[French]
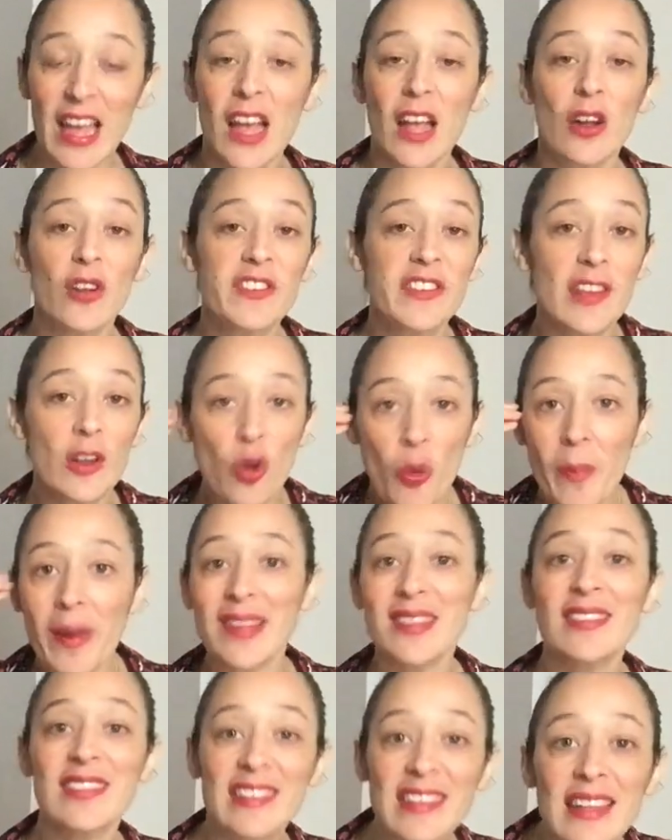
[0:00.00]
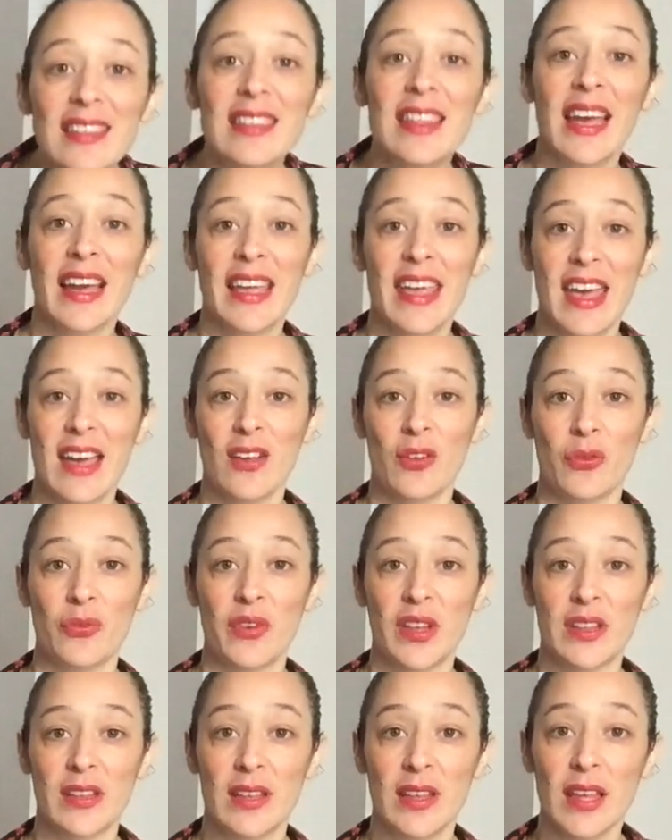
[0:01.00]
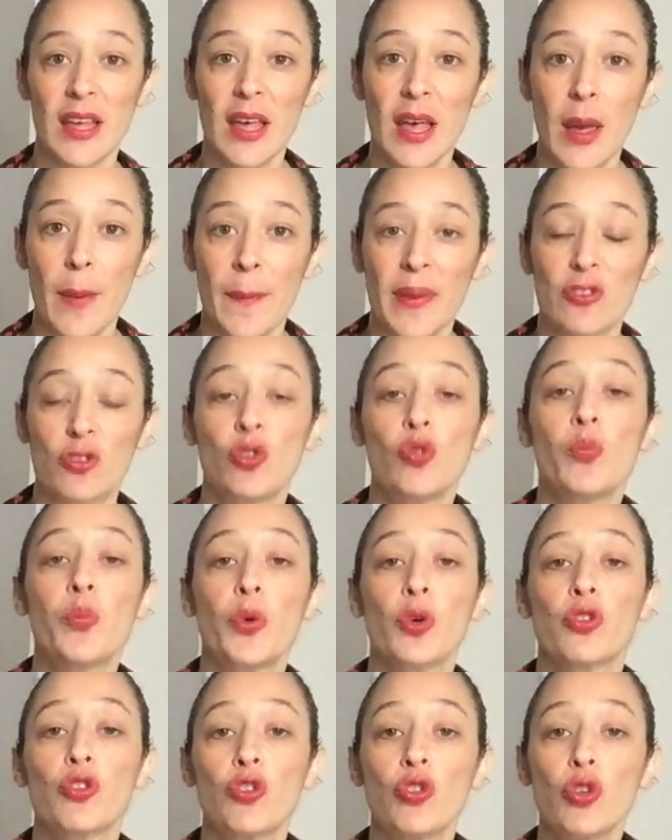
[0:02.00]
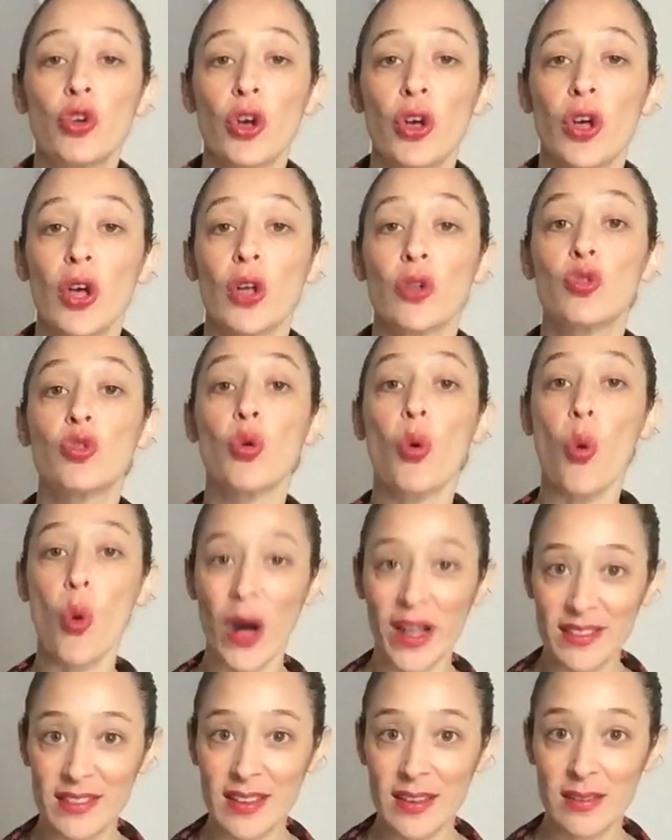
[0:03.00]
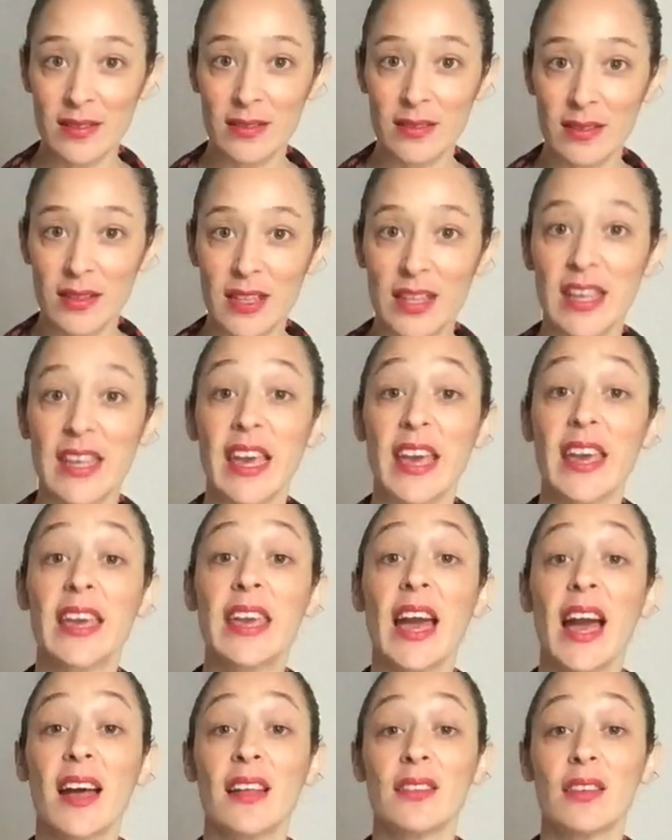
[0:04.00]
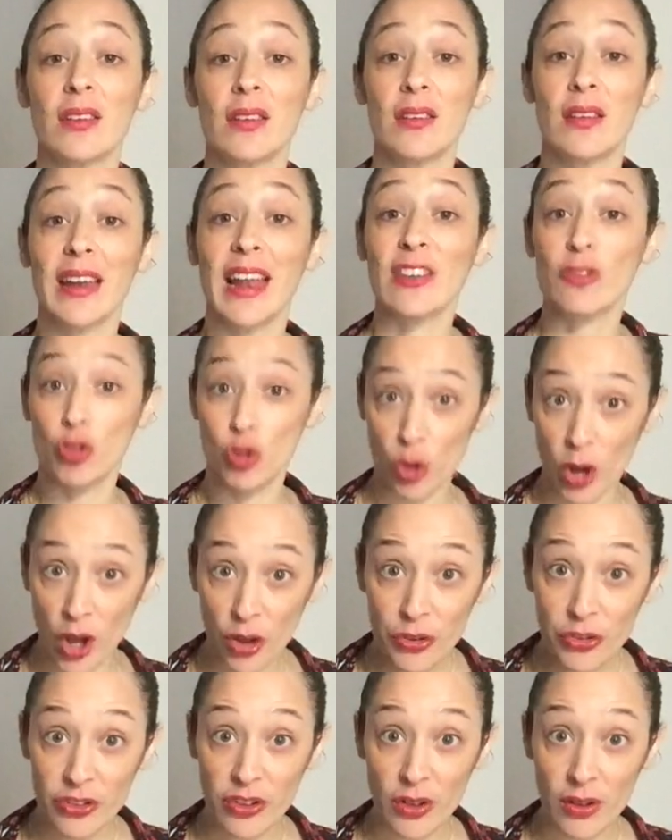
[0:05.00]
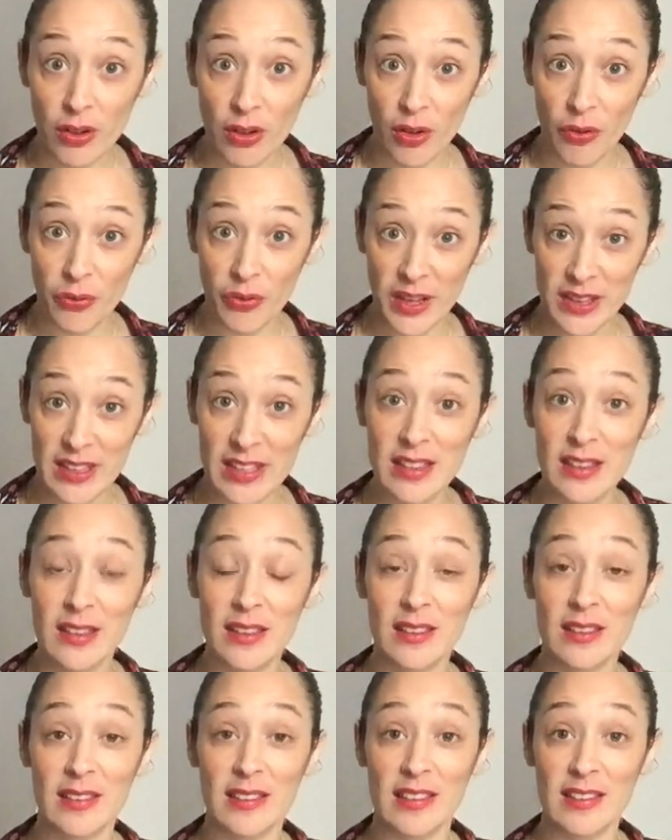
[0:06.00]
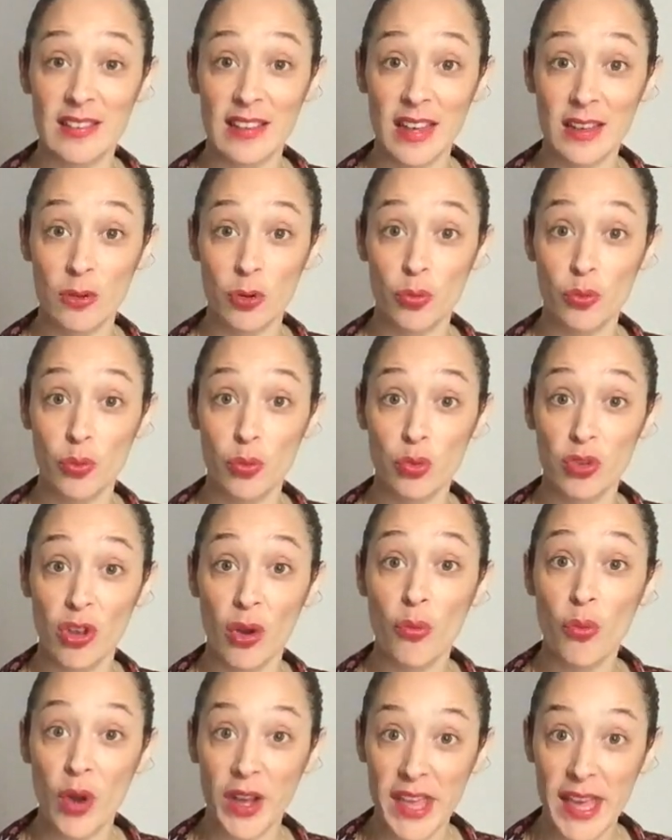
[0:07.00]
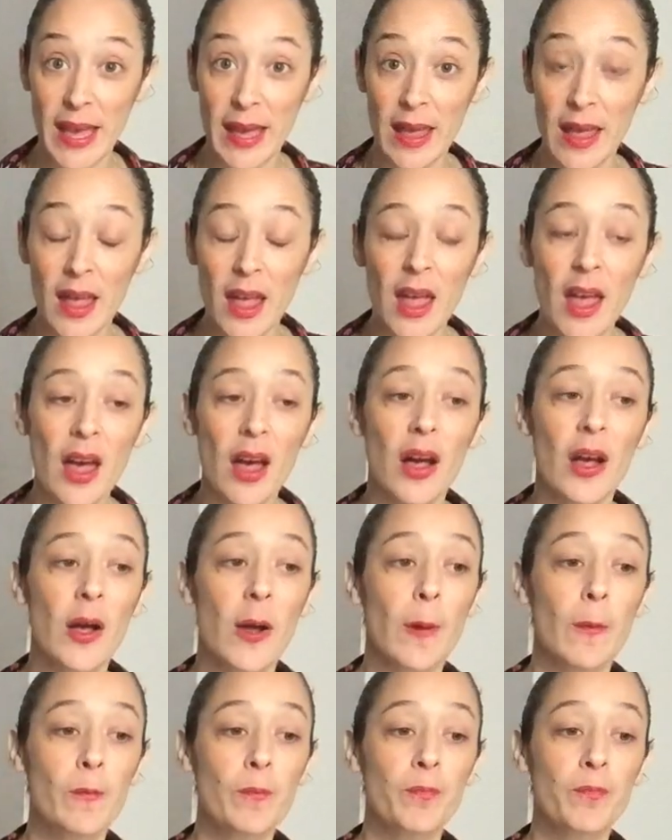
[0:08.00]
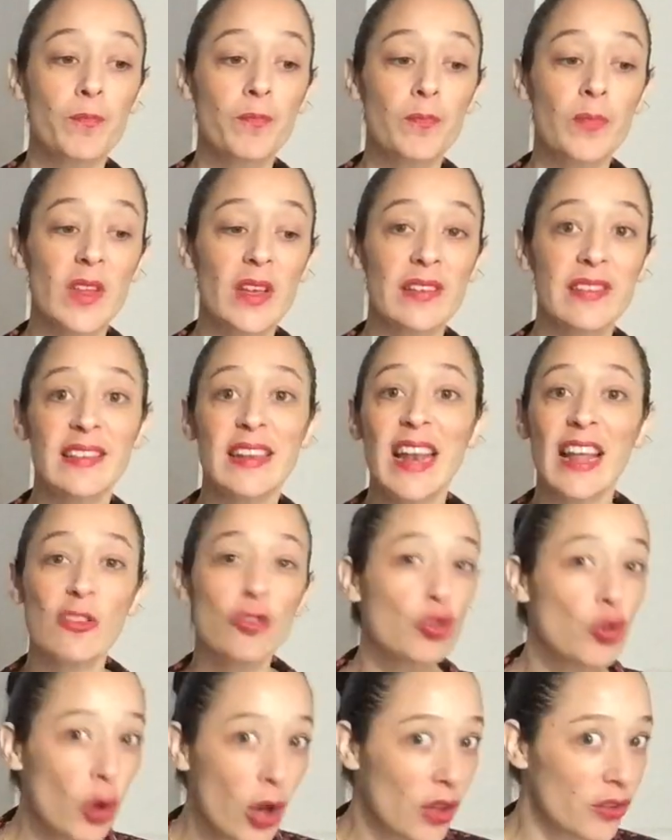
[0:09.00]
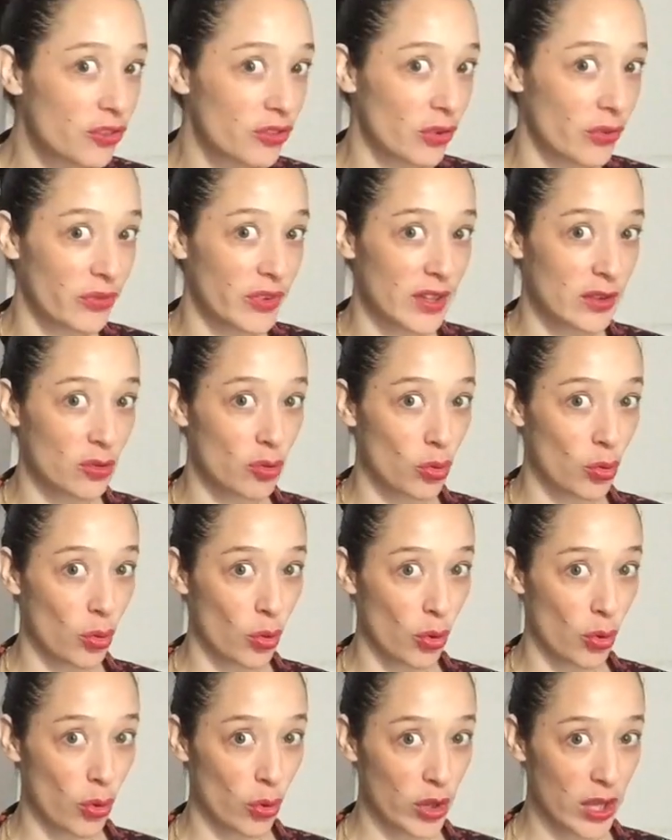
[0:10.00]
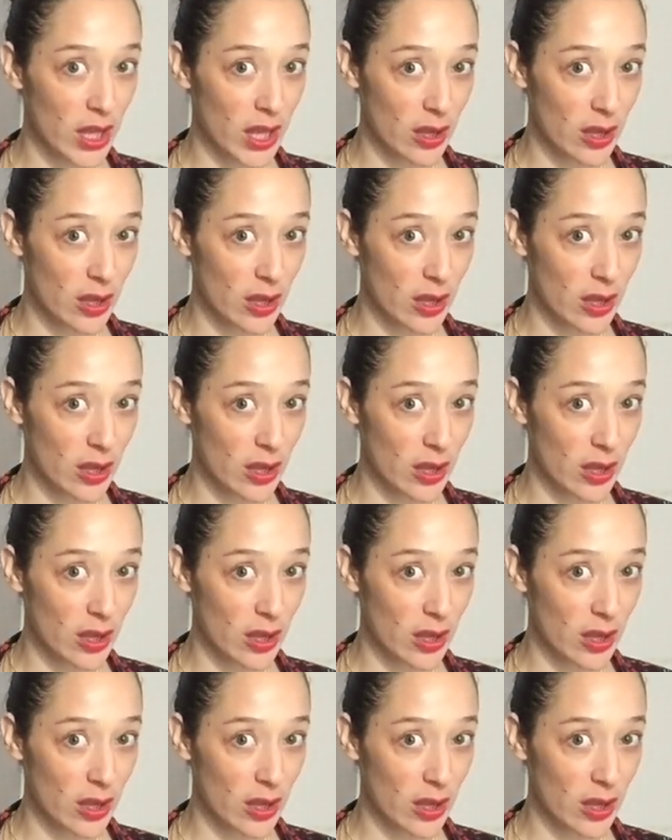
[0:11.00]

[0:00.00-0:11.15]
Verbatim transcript: C'est le mindset derrière en fait. Parce qu'une posture droite qui incarne l'assurance, en fait, qui, c'est ça que vous envoyez, euh, c'est l'assurance en fait que